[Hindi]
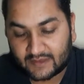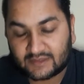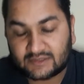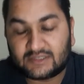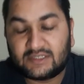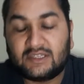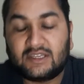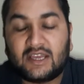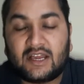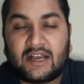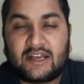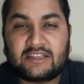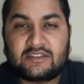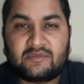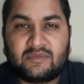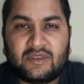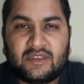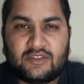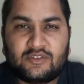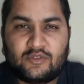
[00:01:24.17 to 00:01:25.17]
इसलिए आज
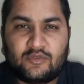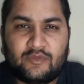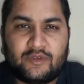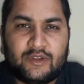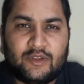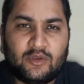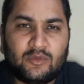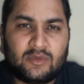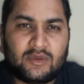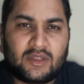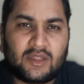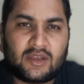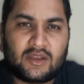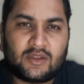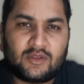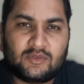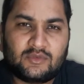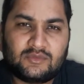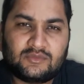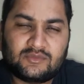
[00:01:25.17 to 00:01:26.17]
मैं ये जो वीडियो बना रहा
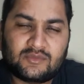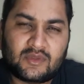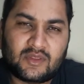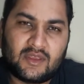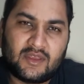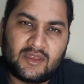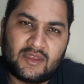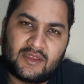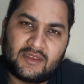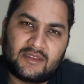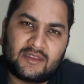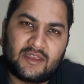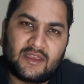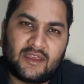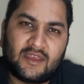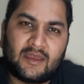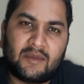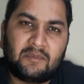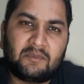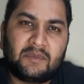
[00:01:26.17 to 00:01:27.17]
हूँ ये
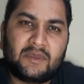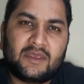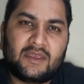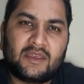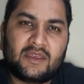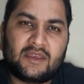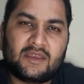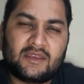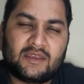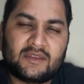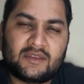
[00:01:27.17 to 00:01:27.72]
एमपी के